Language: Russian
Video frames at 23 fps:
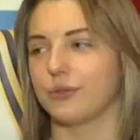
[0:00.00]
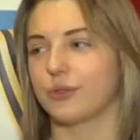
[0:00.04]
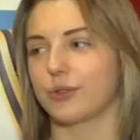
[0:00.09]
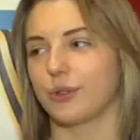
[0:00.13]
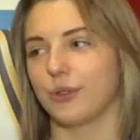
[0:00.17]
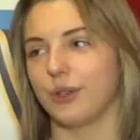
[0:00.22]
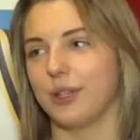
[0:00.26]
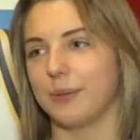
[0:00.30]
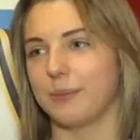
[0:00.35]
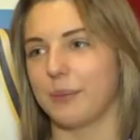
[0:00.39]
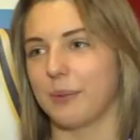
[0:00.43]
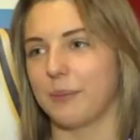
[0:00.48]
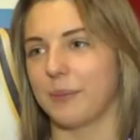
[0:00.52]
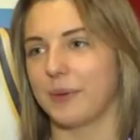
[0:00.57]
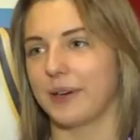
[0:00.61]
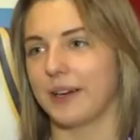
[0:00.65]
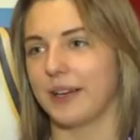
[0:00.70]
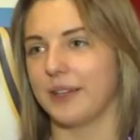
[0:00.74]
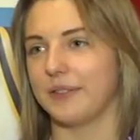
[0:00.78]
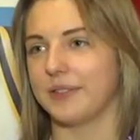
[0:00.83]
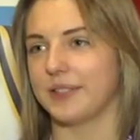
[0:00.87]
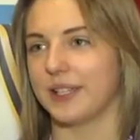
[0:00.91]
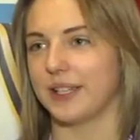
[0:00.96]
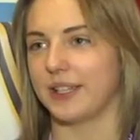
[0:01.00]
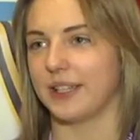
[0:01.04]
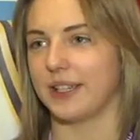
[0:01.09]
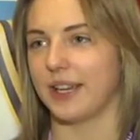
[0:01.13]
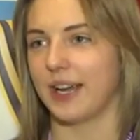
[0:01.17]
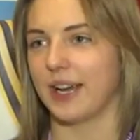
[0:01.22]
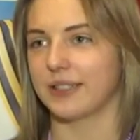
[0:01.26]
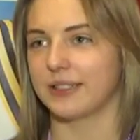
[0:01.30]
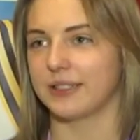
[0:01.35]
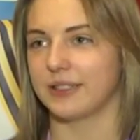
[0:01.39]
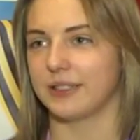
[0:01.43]
в школе помогали,
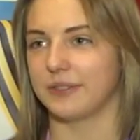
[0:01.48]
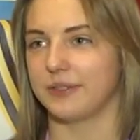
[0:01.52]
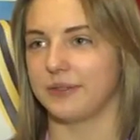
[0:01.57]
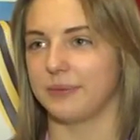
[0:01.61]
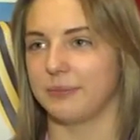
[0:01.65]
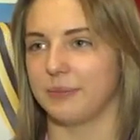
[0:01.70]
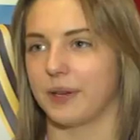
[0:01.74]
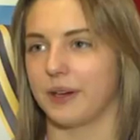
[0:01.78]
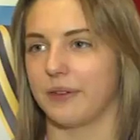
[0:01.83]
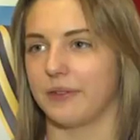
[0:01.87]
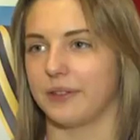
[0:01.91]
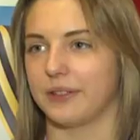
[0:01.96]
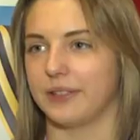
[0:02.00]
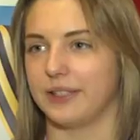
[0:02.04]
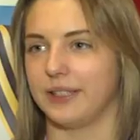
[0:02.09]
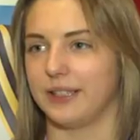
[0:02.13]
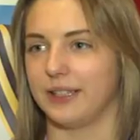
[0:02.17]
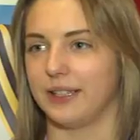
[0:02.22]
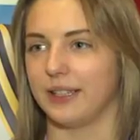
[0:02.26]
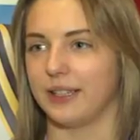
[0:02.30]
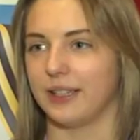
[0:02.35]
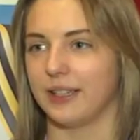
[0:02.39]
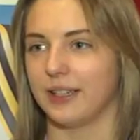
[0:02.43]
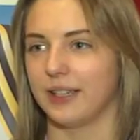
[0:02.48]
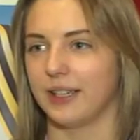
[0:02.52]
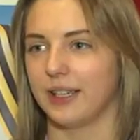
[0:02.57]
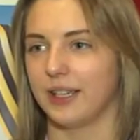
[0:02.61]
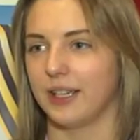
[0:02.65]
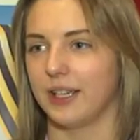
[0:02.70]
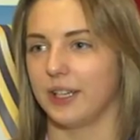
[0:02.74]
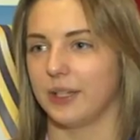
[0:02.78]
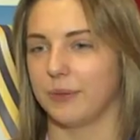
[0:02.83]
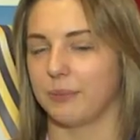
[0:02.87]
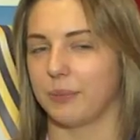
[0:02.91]
всякие акции проводили
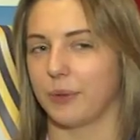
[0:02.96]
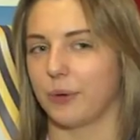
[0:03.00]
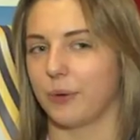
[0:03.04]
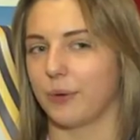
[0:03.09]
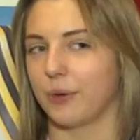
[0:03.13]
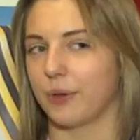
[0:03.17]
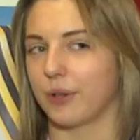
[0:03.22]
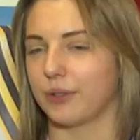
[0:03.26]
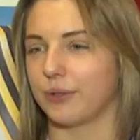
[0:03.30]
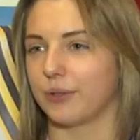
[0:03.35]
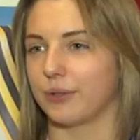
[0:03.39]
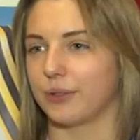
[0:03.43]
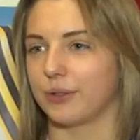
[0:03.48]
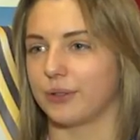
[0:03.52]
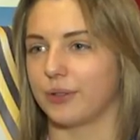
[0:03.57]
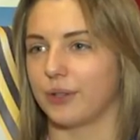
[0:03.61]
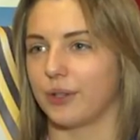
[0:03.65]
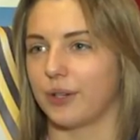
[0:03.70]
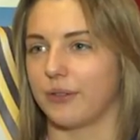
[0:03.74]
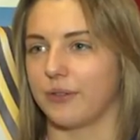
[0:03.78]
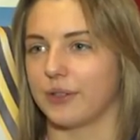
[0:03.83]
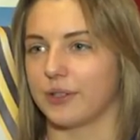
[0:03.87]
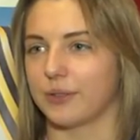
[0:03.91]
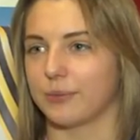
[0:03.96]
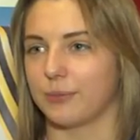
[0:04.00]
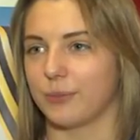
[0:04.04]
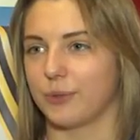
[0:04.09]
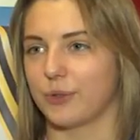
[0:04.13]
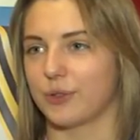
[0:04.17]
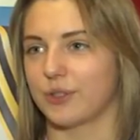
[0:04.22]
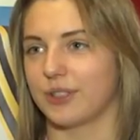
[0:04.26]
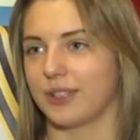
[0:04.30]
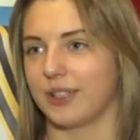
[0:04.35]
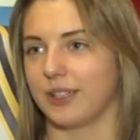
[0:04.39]
по городу, которые
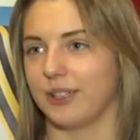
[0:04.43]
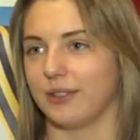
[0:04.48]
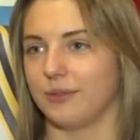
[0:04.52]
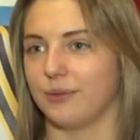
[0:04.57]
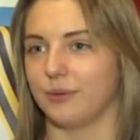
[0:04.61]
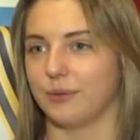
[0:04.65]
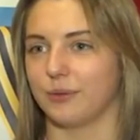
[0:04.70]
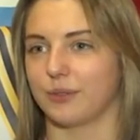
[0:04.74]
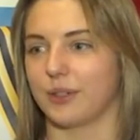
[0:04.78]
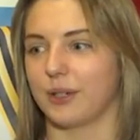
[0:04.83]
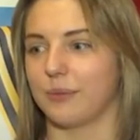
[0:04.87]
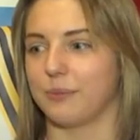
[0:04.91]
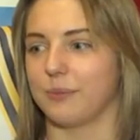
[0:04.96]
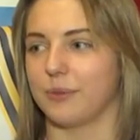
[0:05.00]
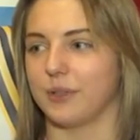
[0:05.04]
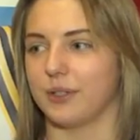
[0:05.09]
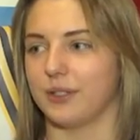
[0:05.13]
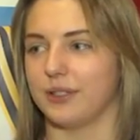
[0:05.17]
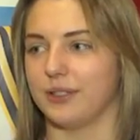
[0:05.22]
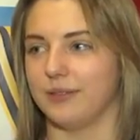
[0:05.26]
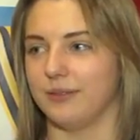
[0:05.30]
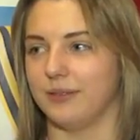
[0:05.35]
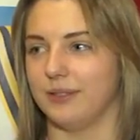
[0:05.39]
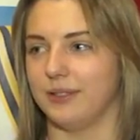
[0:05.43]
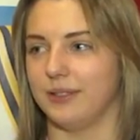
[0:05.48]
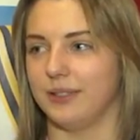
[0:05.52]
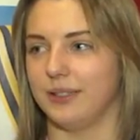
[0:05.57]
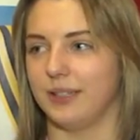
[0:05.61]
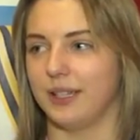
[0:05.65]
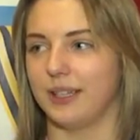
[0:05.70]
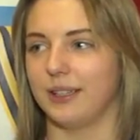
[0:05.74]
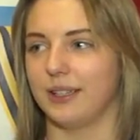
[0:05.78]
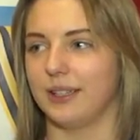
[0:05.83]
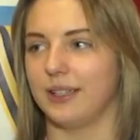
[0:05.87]
возможно, ну, как бы
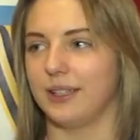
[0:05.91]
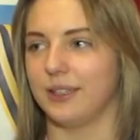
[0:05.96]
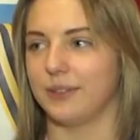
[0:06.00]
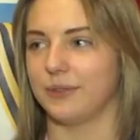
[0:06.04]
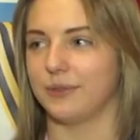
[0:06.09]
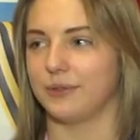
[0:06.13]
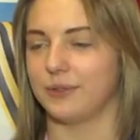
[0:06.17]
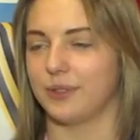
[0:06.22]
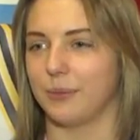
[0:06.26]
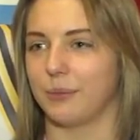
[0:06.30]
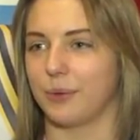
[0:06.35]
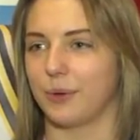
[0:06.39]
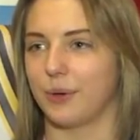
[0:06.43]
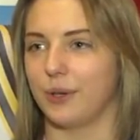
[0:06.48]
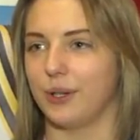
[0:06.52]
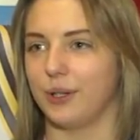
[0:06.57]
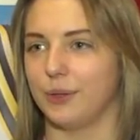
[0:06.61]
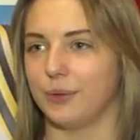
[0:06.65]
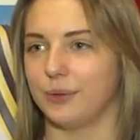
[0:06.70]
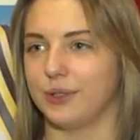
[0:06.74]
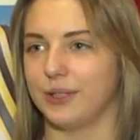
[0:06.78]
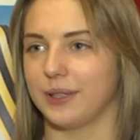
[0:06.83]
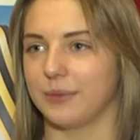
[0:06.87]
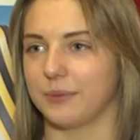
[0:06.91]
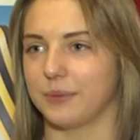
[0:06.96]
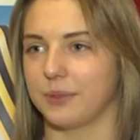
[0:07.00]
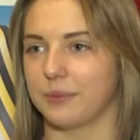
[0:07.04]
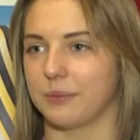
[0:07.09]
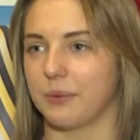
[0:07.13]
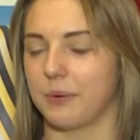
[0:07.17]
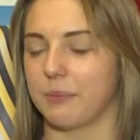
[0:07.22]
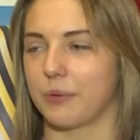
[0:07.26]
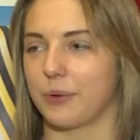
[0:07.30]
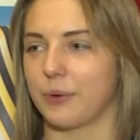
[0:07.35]
делали в добро людям,
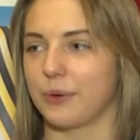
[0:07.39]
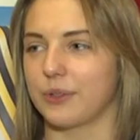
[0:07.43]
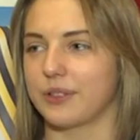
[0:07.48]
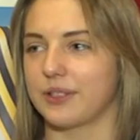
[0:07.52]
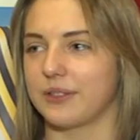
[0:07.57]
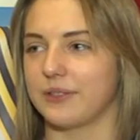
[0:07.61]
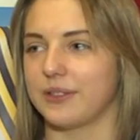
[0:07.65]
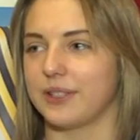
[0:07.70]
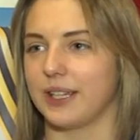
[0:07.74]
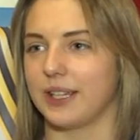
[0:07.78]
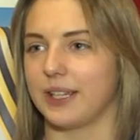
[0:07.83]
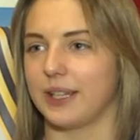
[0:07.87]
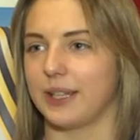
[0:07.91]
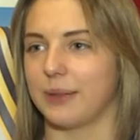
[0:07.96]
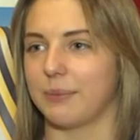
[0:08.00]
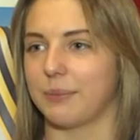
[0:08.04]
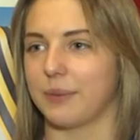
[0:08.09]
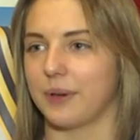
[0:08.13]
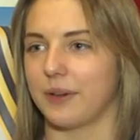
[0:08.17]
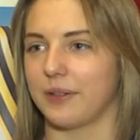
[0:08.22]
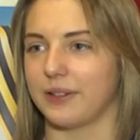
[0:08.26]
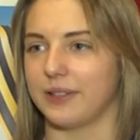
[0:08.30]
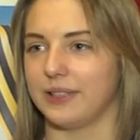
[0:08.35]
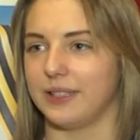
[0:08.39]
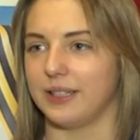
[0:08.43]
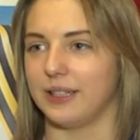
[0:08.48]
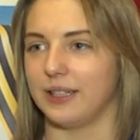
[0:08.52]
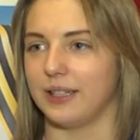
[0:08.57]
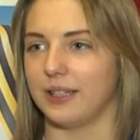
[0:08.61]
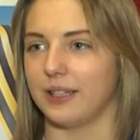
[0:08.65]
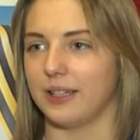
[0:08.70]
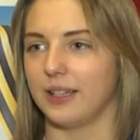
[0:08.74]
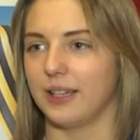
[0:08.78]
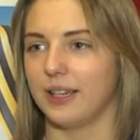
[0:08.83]
опросы всякие
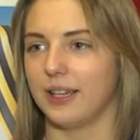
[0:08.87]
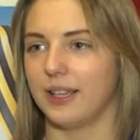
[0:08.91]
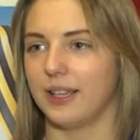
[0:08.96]
проводили.